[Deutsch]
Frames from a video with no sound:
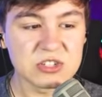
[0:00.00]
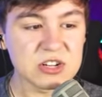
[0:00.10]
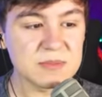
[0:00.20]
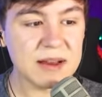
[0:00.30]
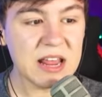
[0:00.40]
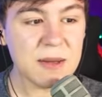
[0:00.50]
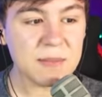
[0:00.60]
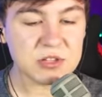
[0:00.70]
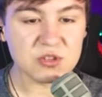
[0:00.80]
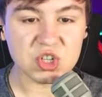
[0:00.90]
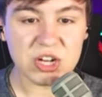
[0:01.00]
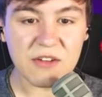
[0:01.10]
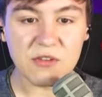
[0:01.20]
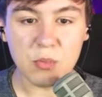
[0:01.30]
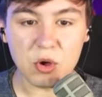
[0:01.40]
sollte man immer so
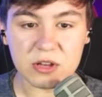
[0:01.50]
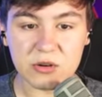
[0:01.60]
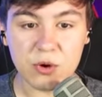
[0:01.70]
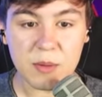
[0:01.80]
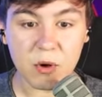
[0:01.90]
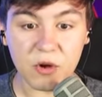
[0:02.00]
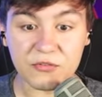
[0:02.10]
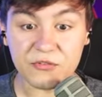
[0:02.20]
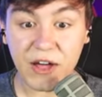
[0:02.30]
schnell wie möglich rebirthen,